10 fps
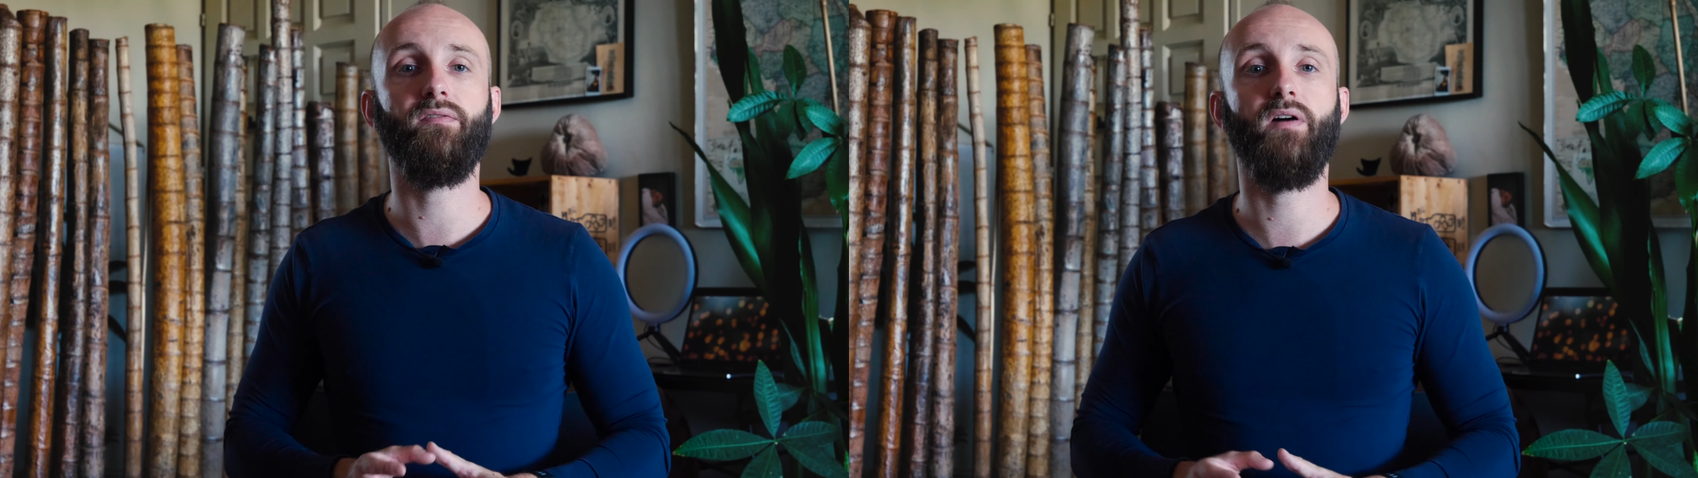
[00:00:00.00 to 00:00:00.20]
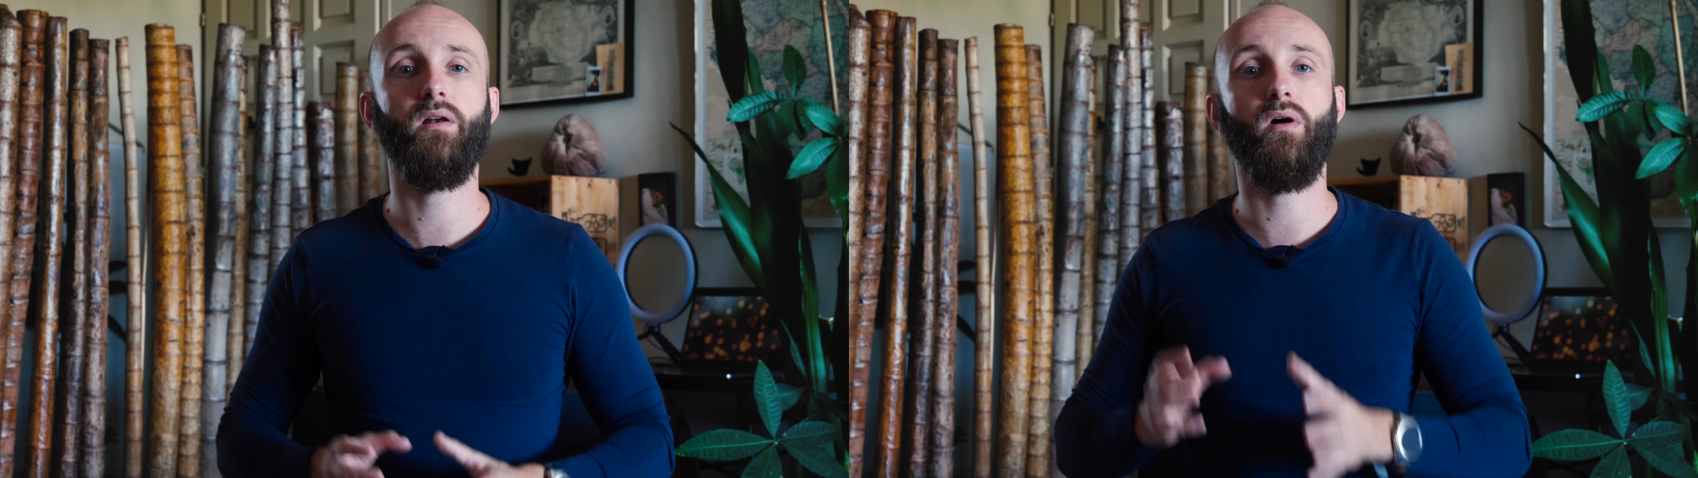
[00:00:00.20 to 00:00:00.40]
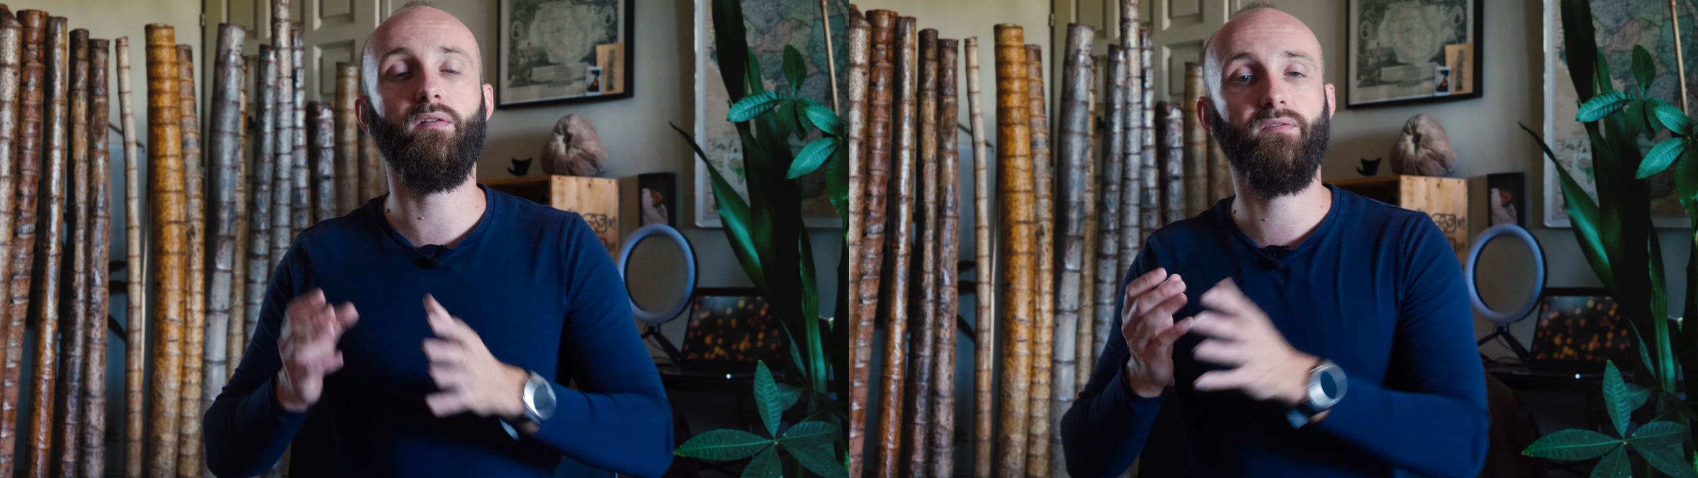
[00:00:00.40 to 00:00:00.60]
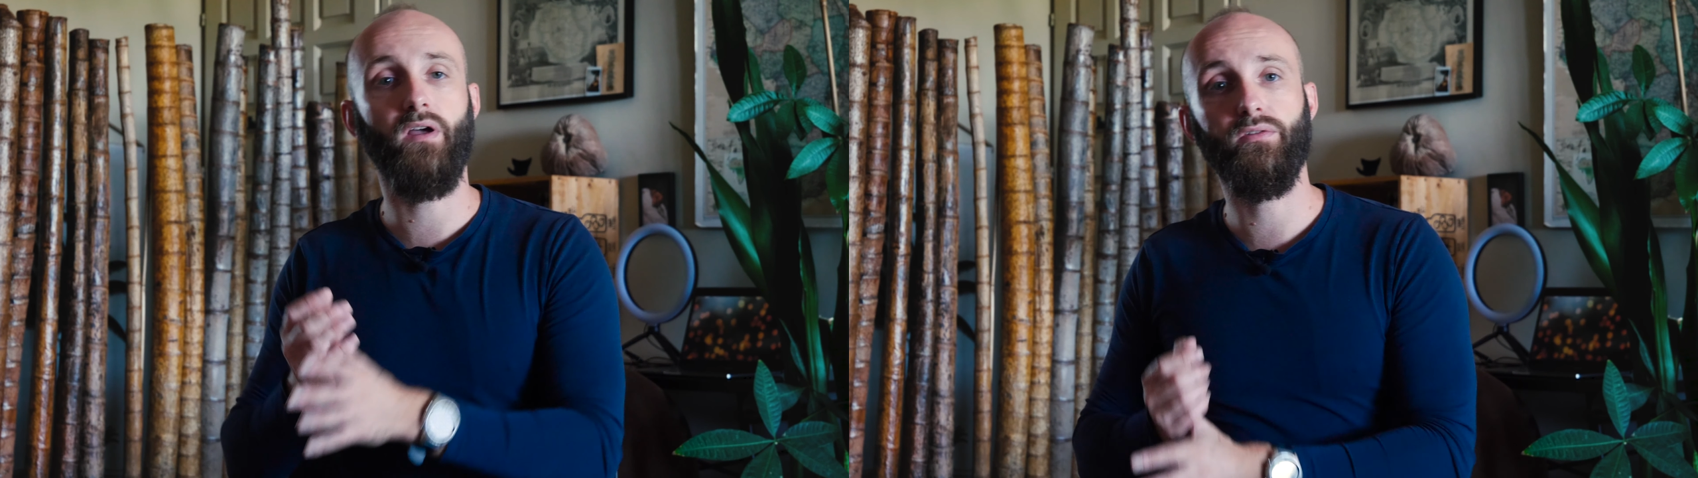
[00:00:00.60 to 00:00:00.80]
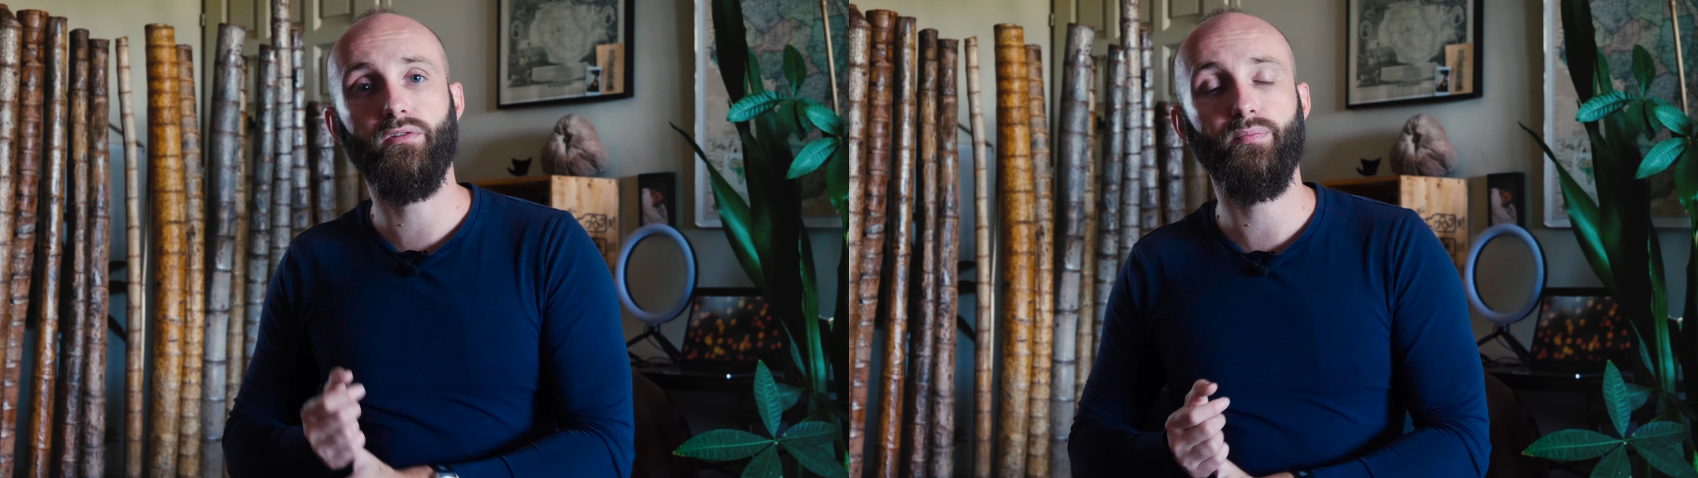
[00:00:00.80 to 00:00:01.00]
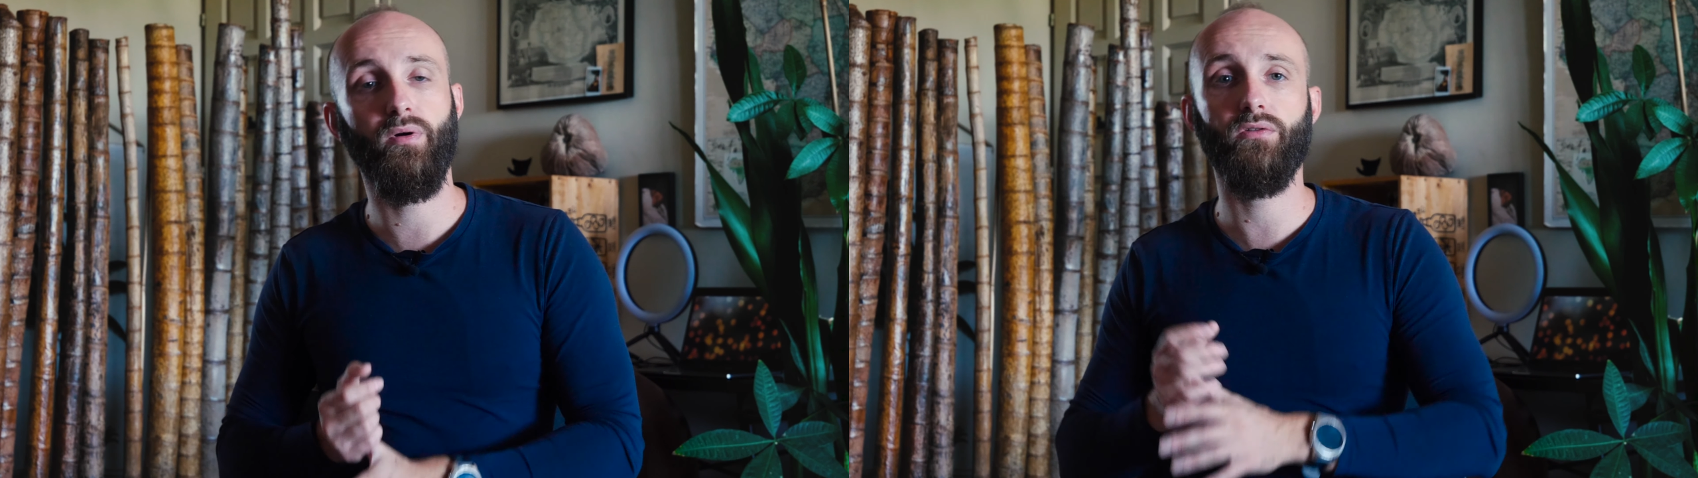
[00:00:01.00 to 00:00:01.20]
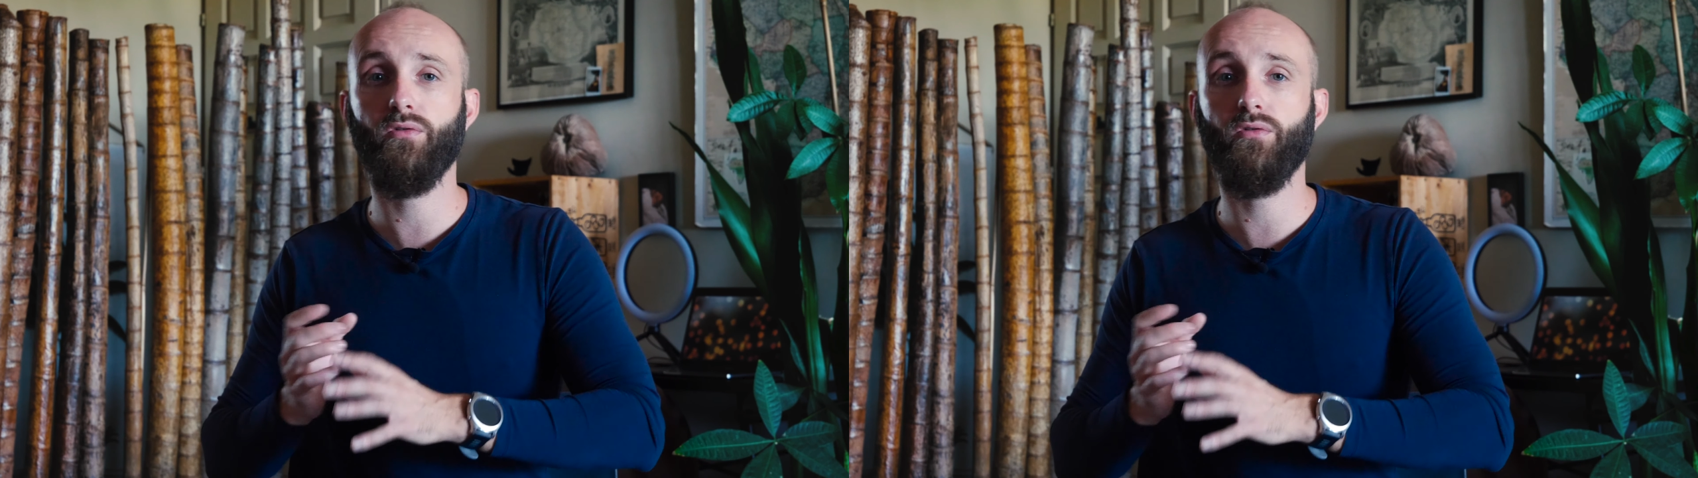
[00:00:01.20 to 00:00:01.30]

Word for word: falloir faire du sport,